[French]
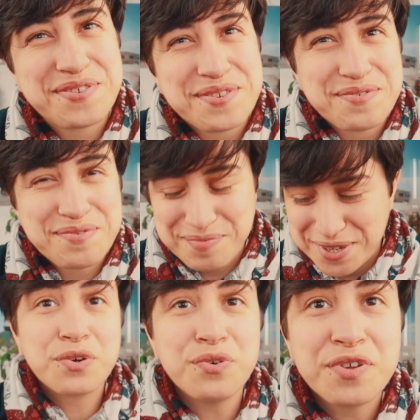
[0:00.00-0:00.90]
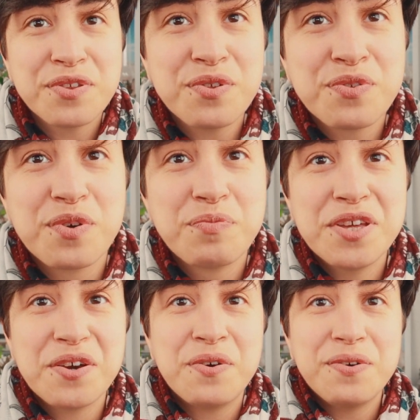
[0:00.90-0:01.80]
tu t'en doutes bien, qu'on va
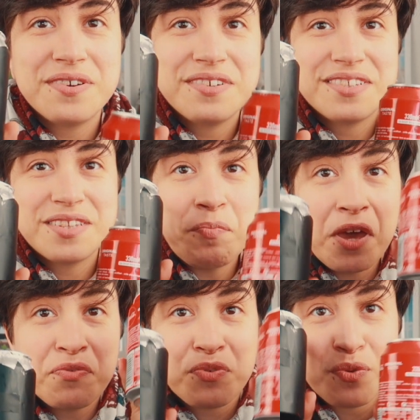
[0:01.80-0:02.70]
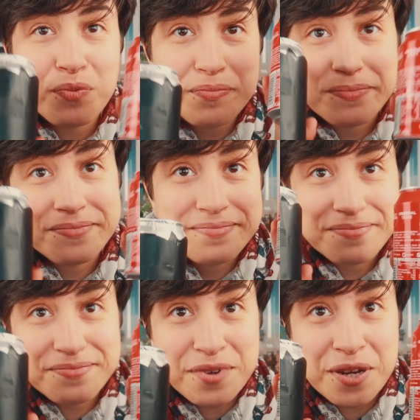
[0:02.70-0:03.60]
transformer en appareil photo.
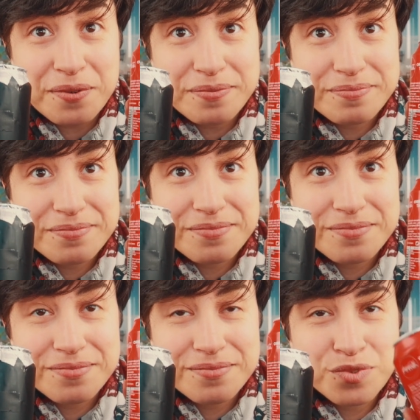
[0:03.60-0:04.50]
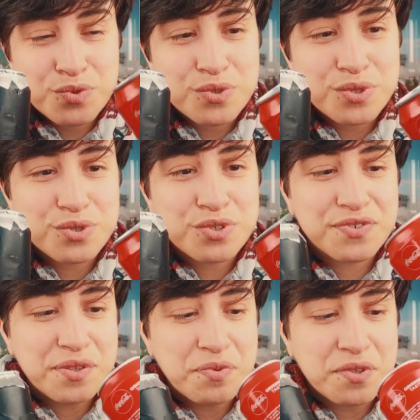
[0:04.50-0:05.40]
Voilà. Donc
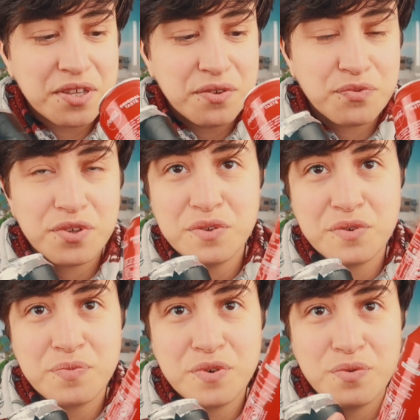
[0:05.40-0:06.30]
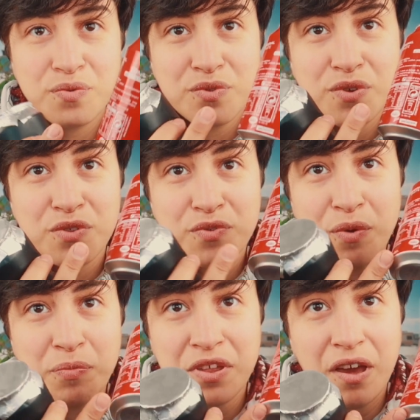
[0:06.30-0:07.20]
je vais te montrer en fait comment on
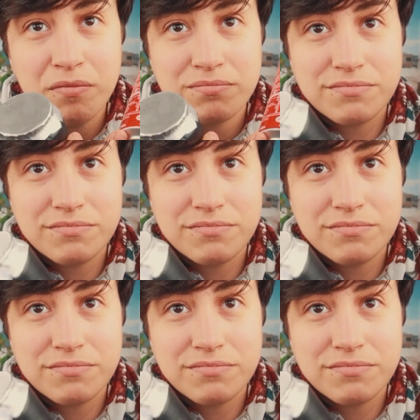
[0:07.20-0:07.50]
transforme ça